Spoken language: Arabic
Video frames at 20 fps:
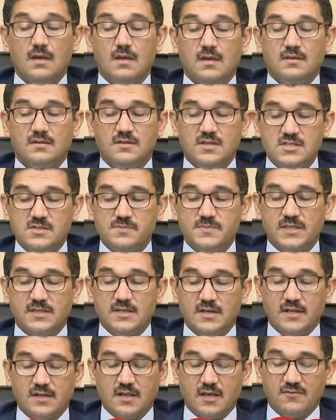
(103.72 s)
نسبة
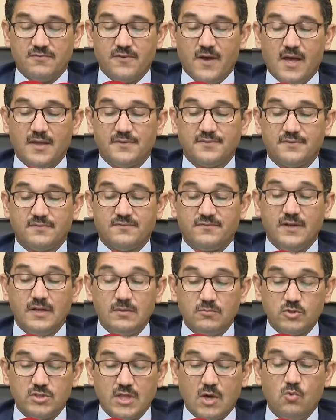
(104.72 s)
الانخفاض في
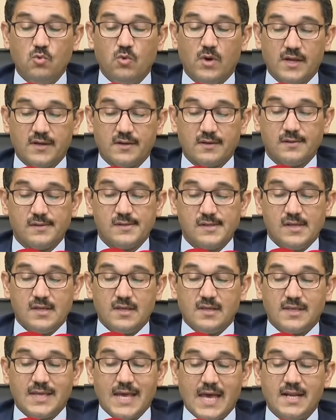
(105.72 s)
المدور
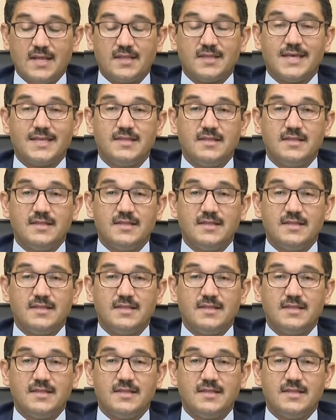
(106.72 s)
كانت 11%